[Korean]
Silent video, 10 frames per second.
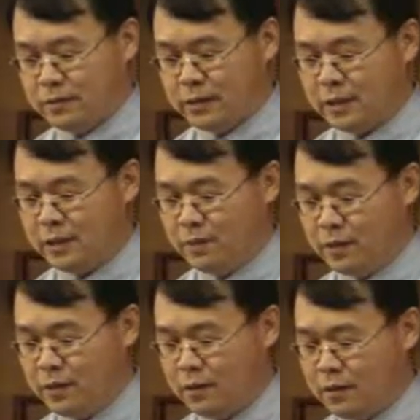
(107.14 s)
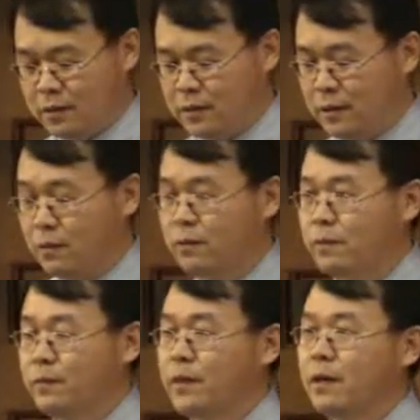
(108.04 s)
자신이 만드는 것이 아니고
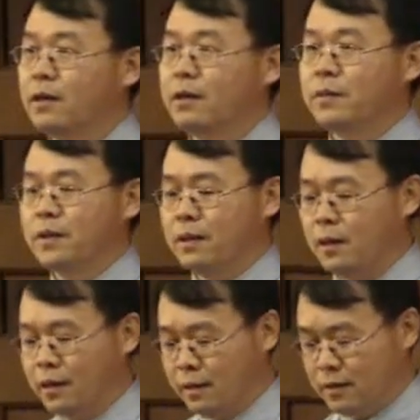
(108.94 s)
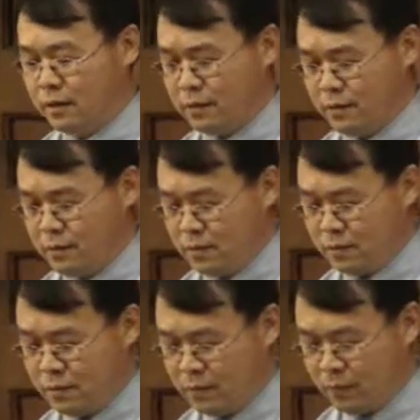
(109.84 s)
하나님께 나아갈 때
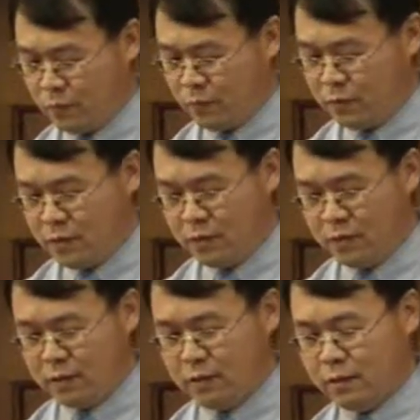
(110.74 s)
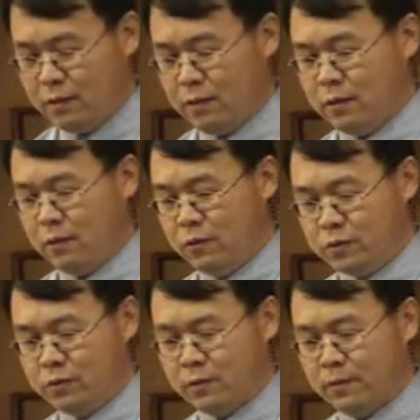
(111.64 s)
그러한 모든 일이
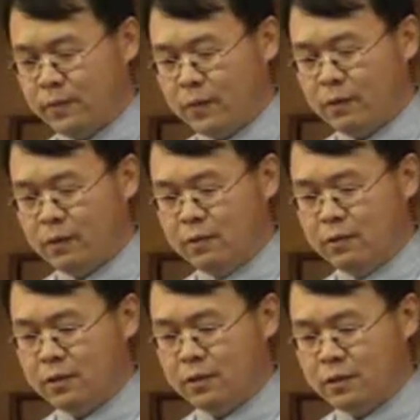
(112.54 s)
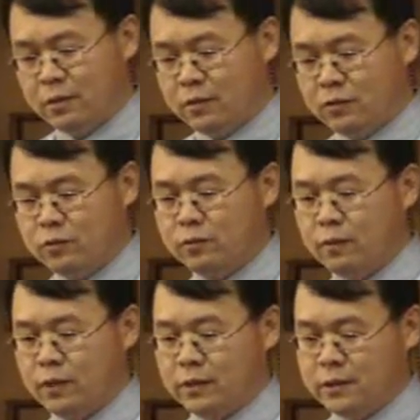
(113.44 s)
이루어지고 여러분들이
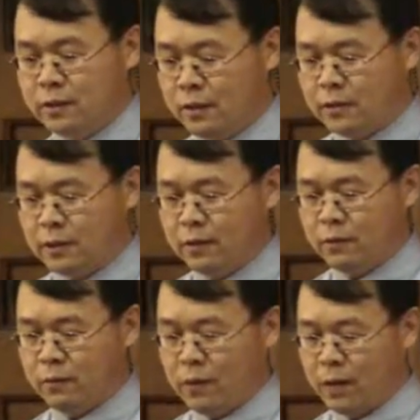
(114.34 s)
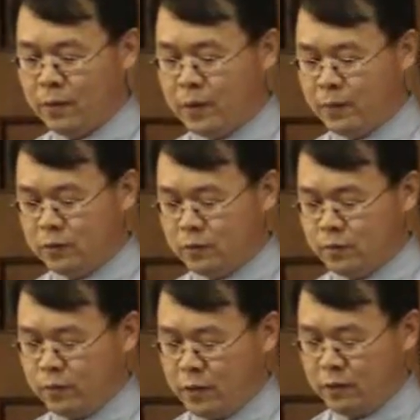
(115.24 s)
축복의 전달자가 되고 아브라함의
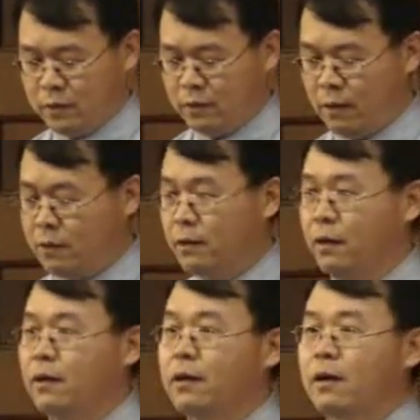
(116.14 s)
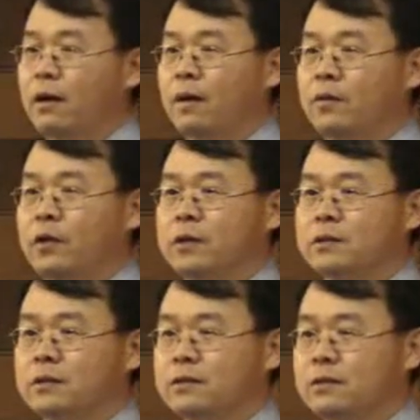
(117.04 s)
축복의 그런 대열에
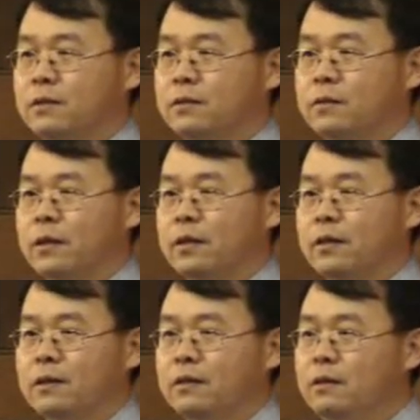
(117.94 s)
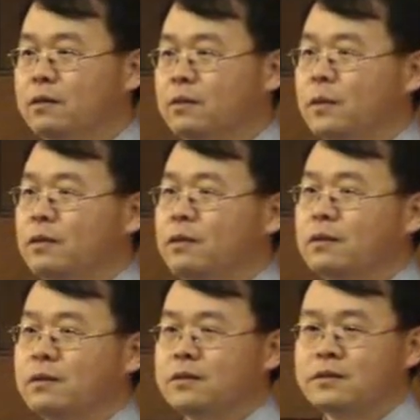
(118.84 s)
합류하였어. 여러분들의 이름이
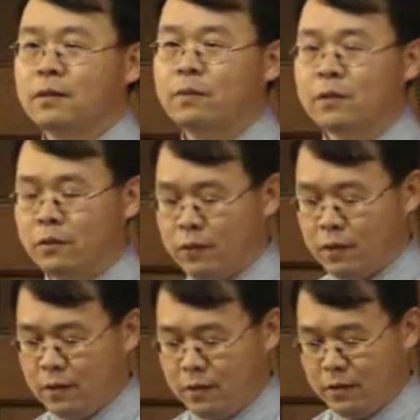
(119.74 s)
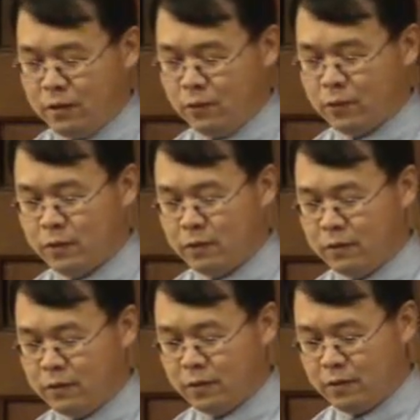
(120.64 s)
생명록에 기록되는
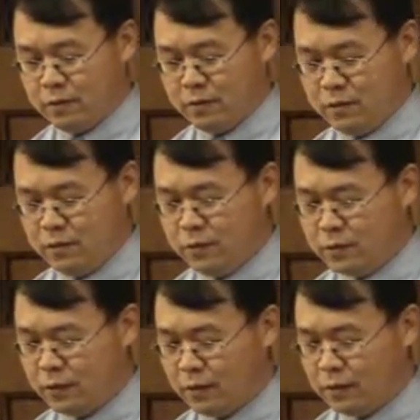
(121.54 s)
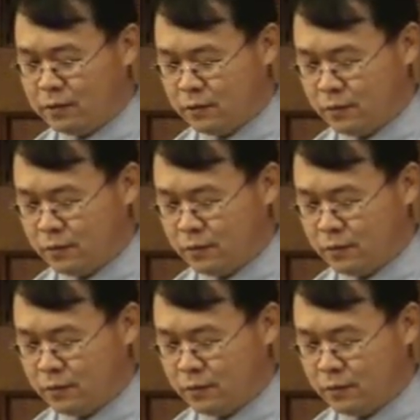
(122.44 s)
그런 역사가 있을